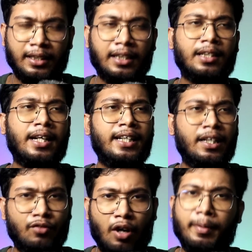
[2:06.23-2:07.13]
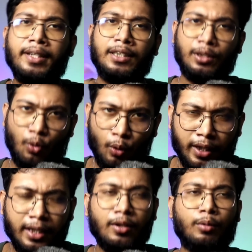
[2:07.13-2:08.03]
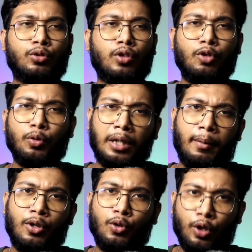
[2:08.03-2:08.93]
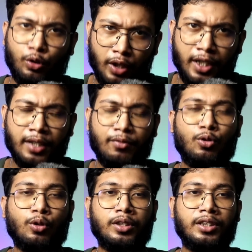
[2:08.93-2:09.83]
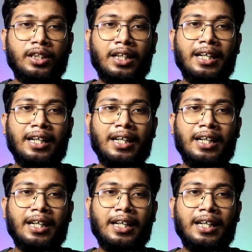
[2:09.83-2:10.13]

আছে যাদের ইন্টারভিউ আমি নিজেও করিনি অবশ্য আমি খুব সামান্য কয়েকজনের ইন্টারভিউ করেছি